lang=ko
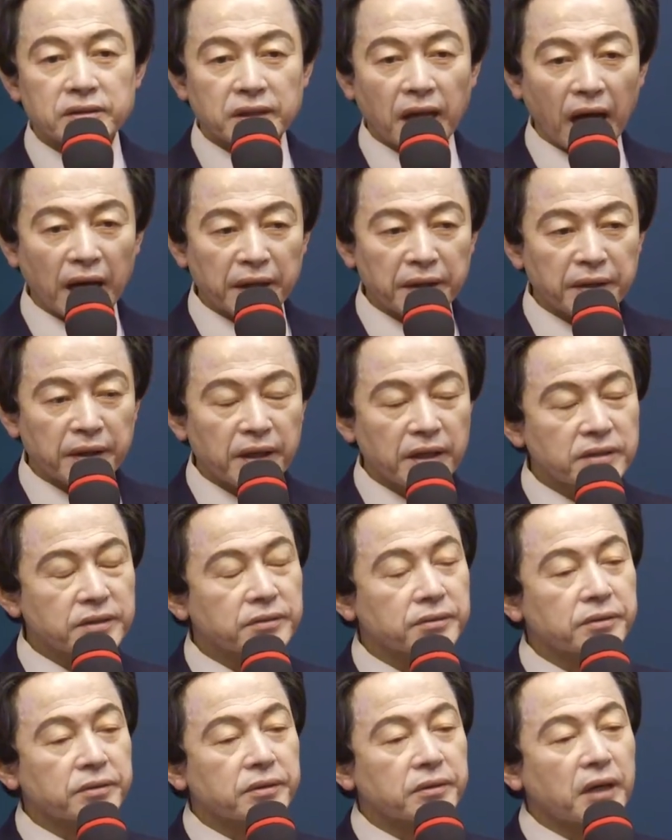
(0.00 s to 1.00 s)

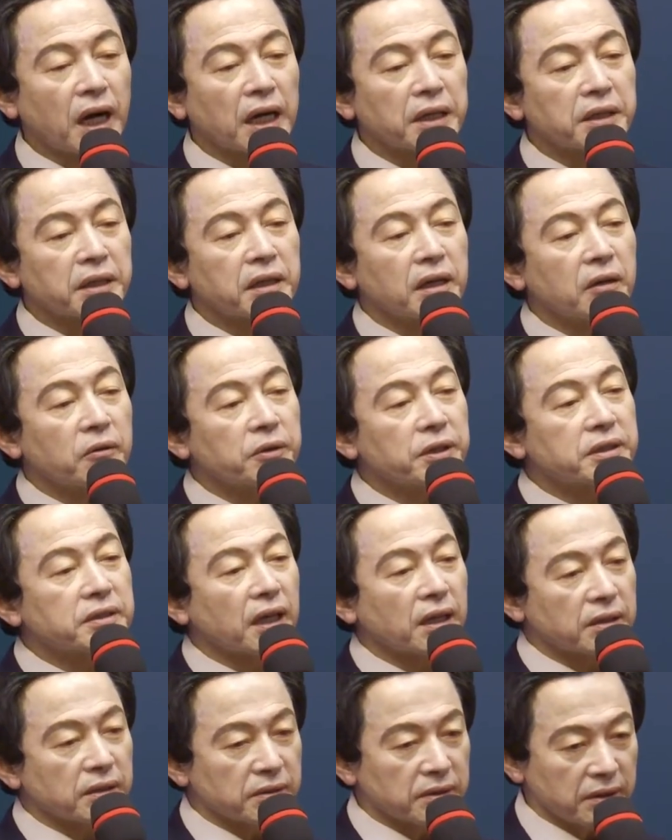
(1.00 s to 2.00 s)
단계적으로 강의를 하고
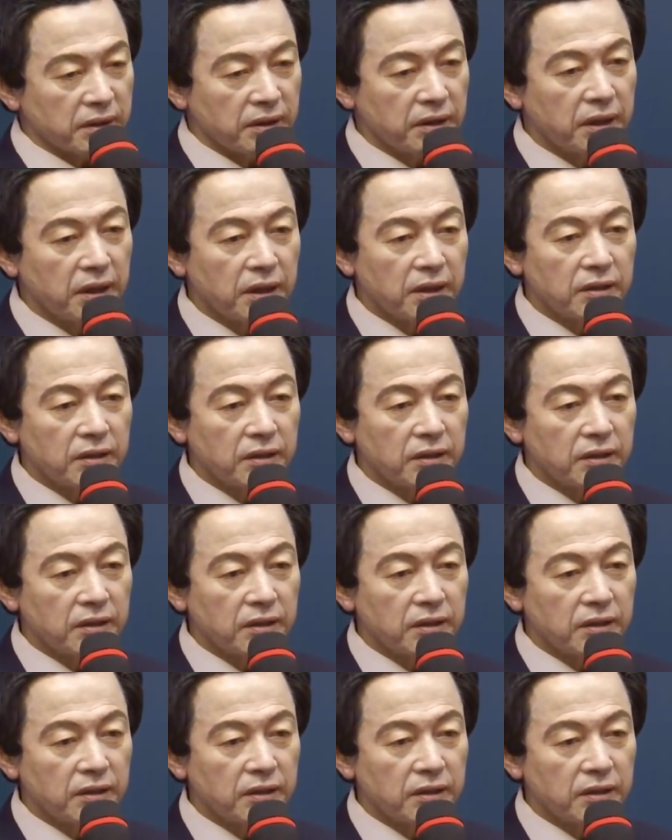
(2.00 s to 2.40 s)
있다는 거